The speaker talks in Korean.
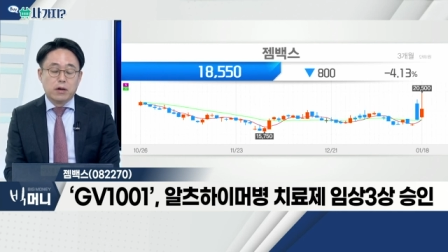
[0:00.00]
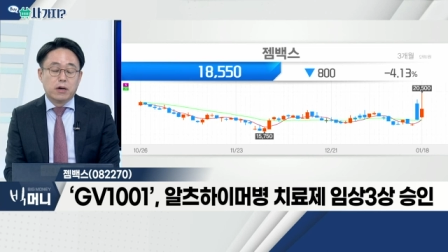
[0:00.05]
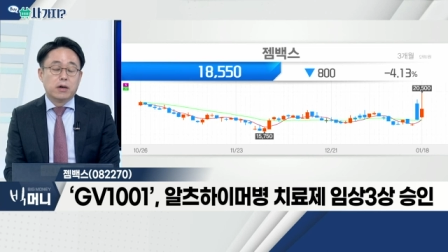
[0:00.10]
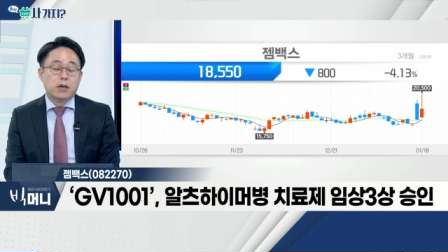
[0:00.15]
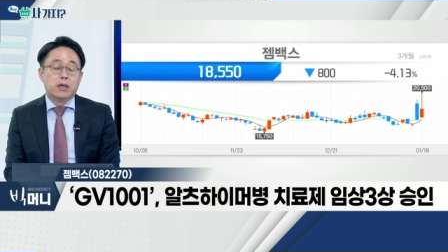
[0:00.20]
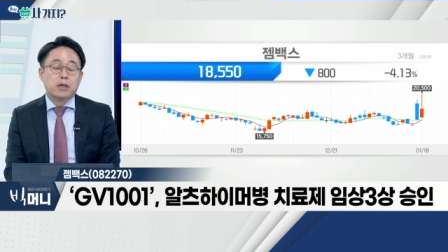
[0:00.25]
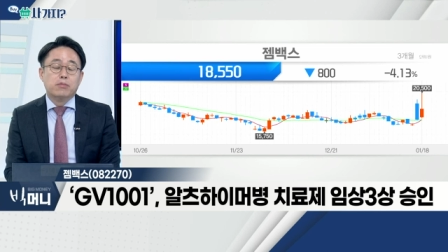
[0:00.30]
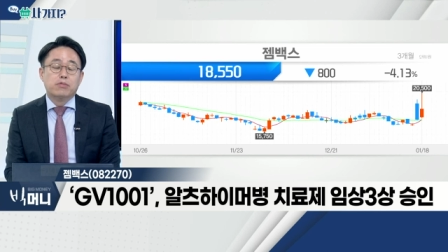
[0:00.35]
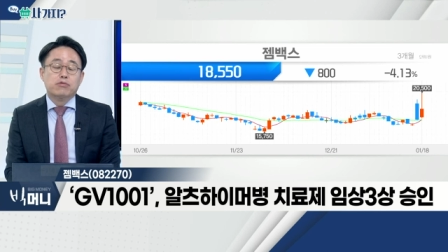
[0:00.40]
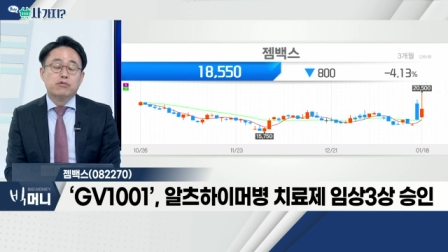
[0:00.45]
어,
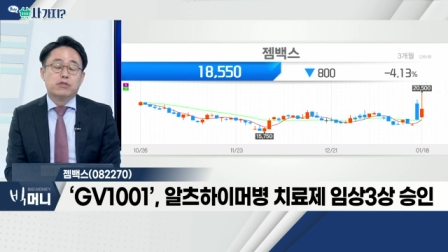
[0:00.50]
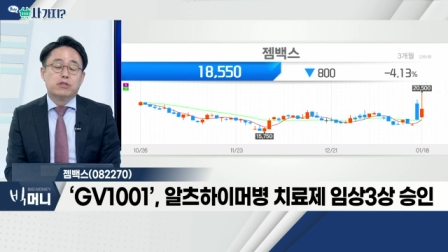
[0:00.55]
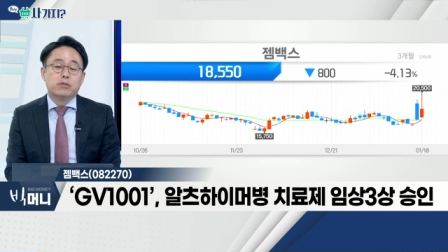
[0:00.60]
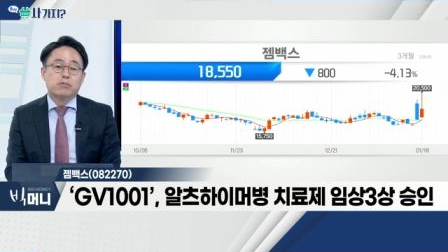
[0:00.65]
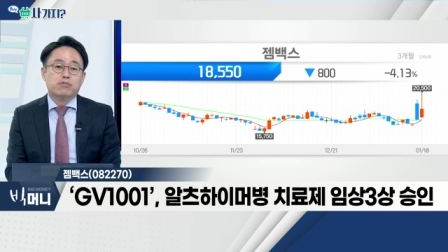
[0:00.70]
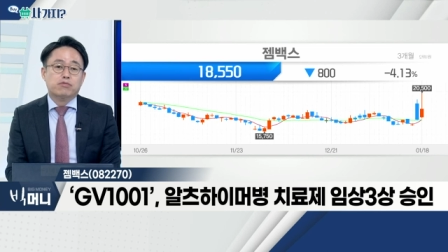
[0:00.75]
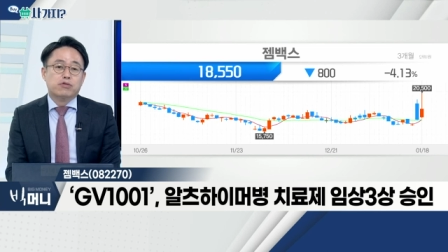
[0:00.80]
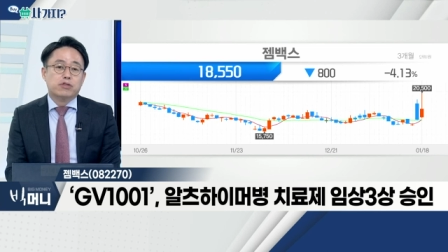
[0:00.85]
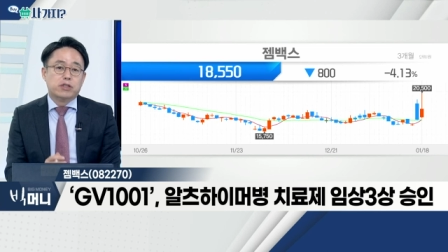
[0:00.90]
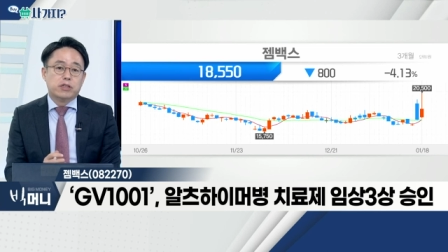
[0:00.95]
이 부,
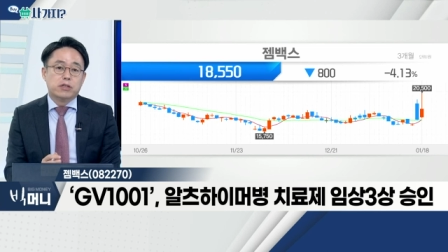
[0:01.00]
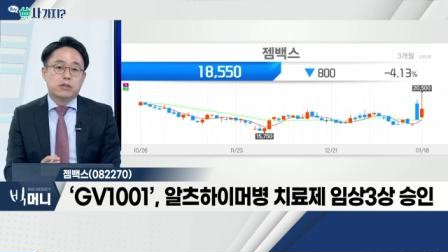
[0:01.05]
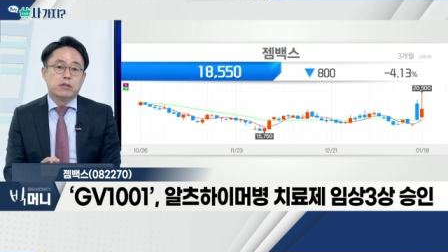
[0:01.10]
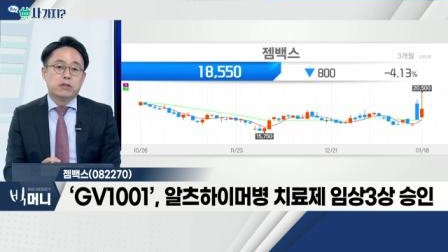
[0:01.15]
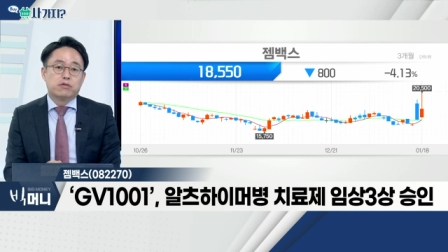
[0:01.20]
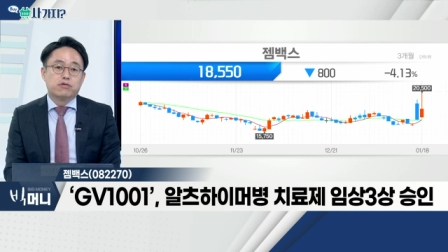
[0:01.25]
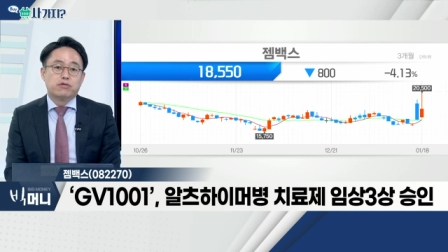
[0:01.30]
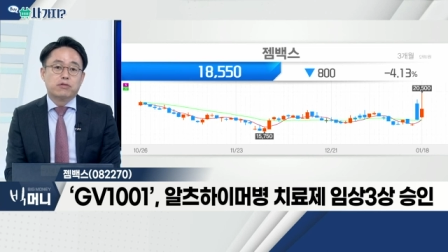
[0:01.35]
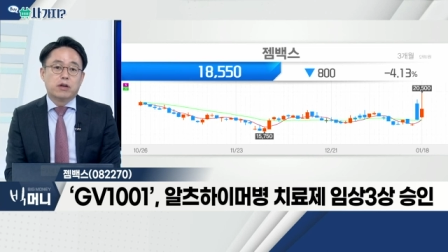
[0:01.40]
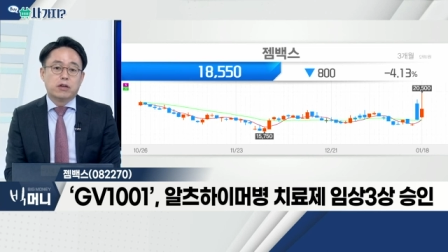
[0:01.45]

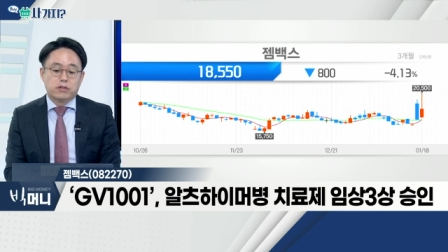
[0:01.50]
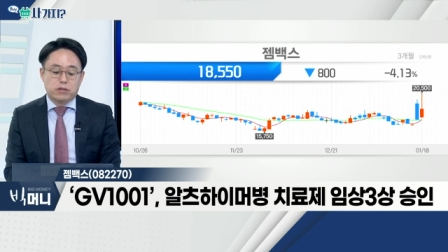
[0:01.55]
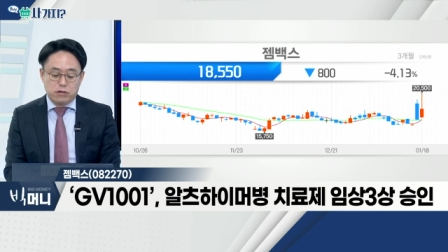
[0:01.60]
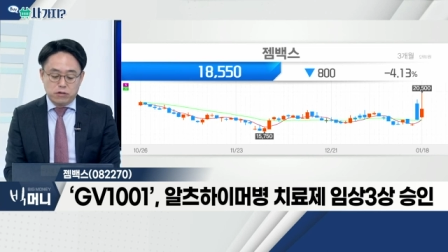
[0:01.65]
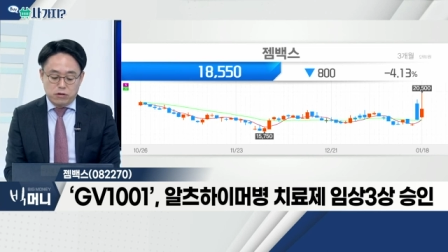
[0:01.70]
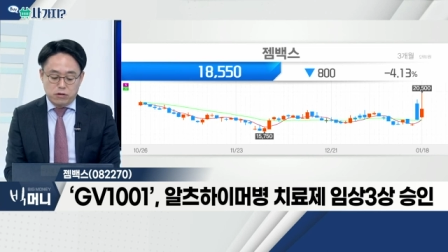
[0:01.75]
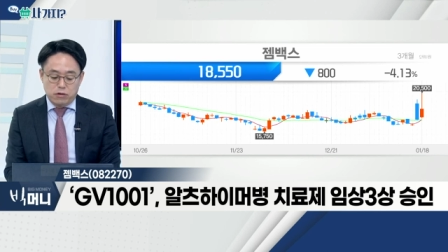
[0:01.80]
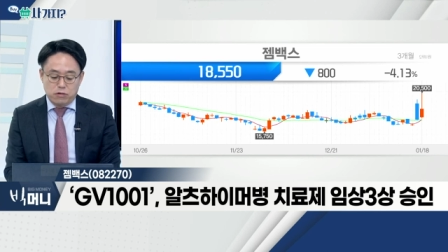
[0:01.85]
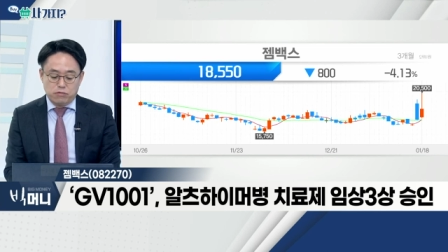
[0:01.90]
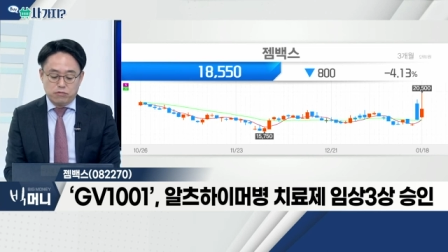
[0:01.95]
물질을
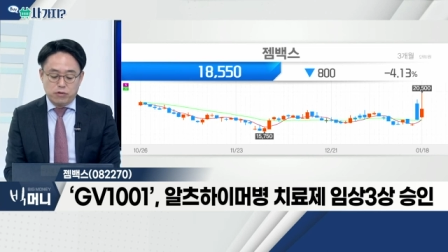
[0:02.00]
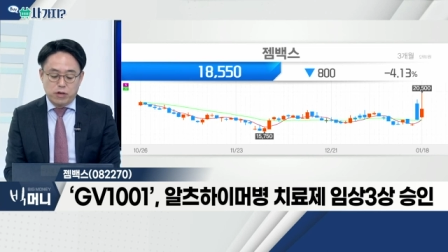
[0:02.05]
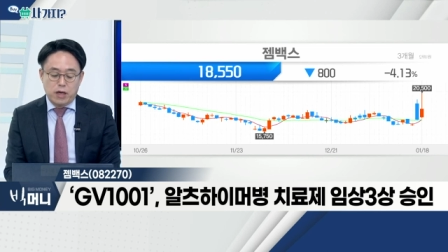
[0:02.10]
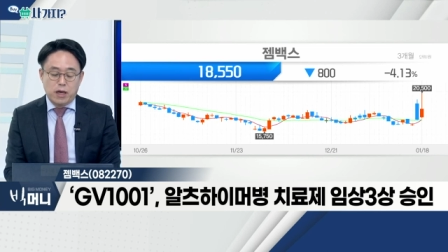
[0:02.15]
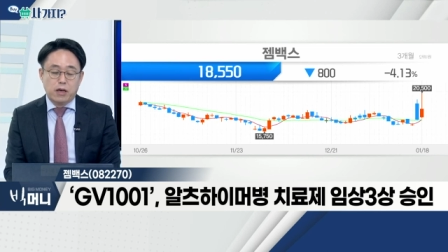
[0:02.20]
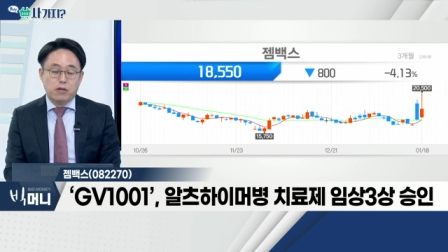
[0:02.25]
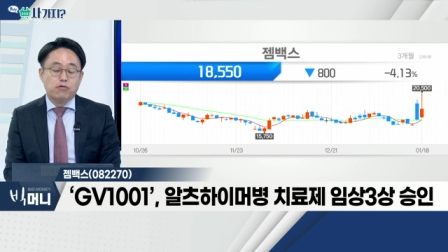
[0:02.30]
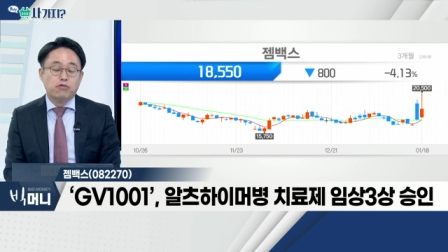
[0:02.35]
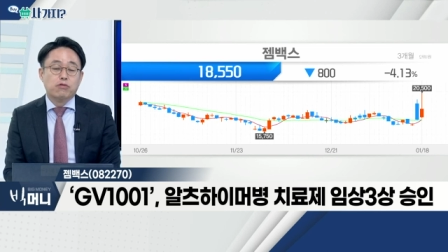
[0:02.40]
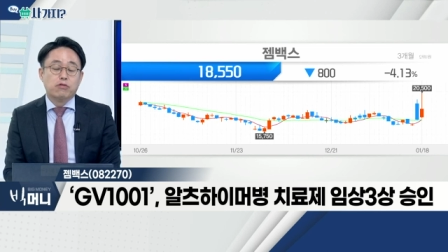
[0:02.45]
투여했을
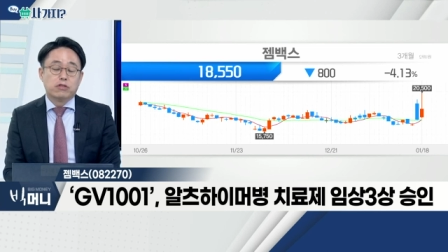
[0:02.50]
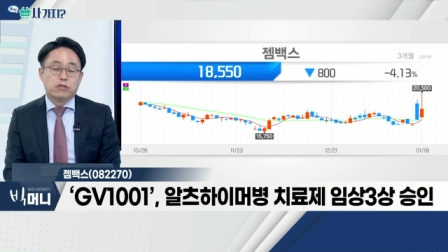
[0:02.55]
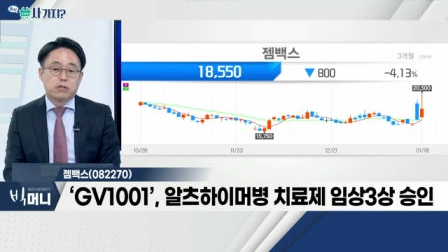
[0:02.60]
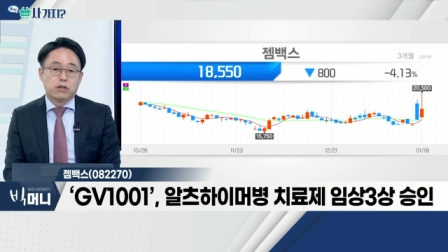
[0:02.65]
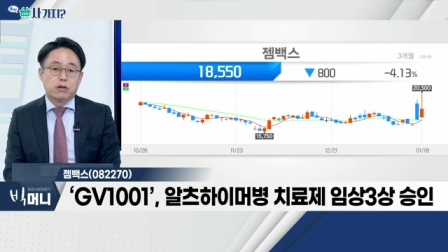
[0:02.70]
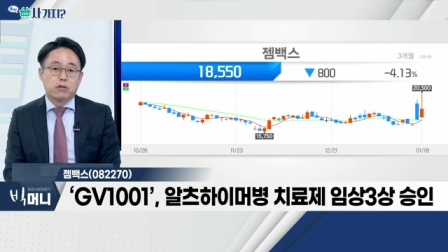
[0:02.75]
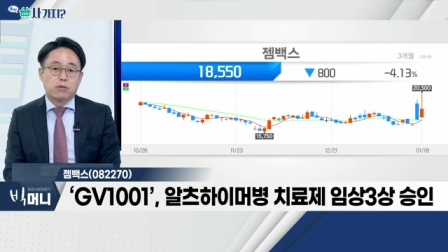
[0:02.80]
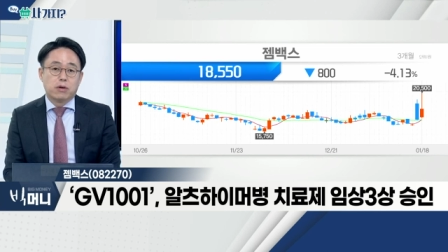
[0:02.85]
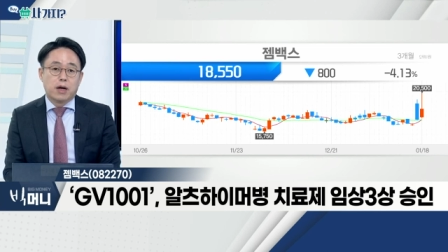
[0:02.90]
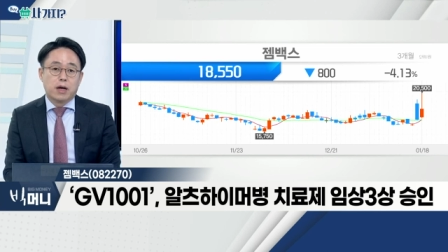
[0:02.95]
경우에
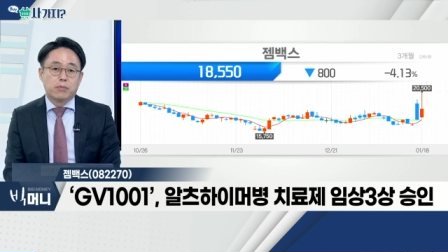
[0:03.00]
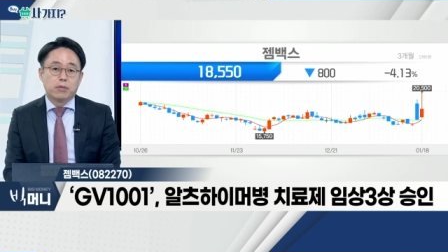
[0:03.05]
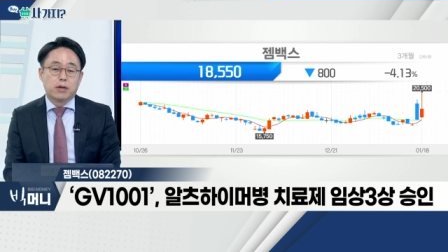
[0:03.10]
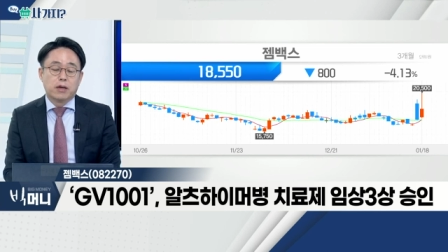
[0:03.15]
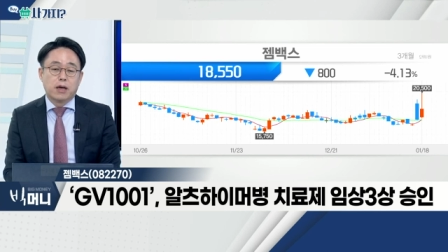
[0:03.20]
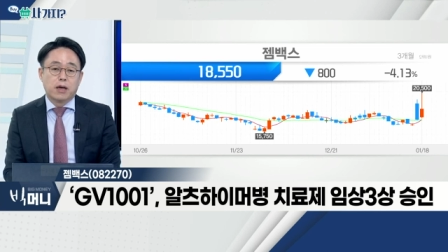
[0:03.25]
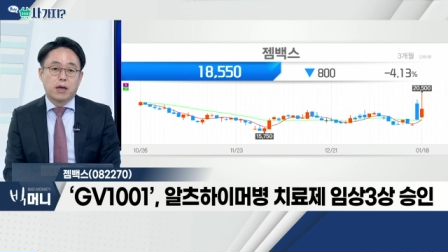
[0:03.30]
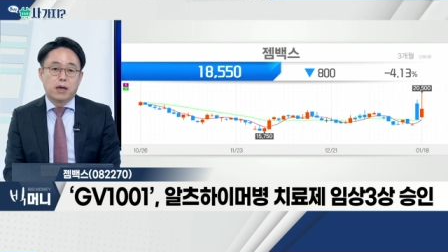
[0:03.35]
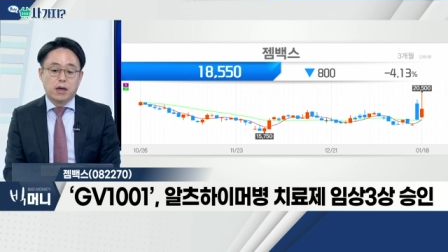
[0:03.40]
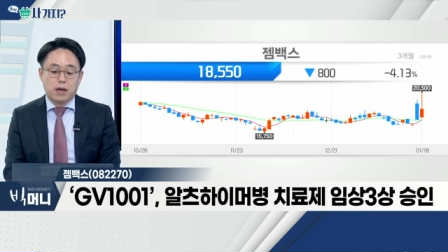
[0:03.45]
유효성과
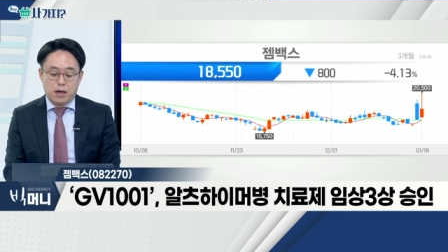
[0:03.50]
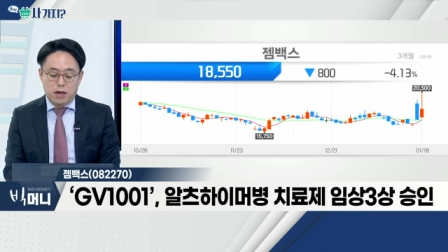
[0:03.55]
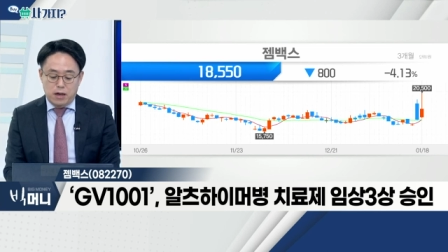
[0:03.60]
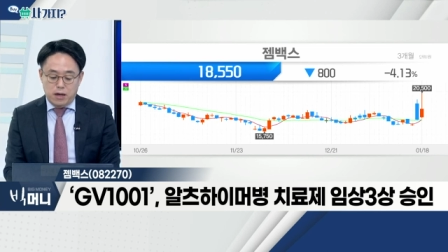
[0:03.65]
함께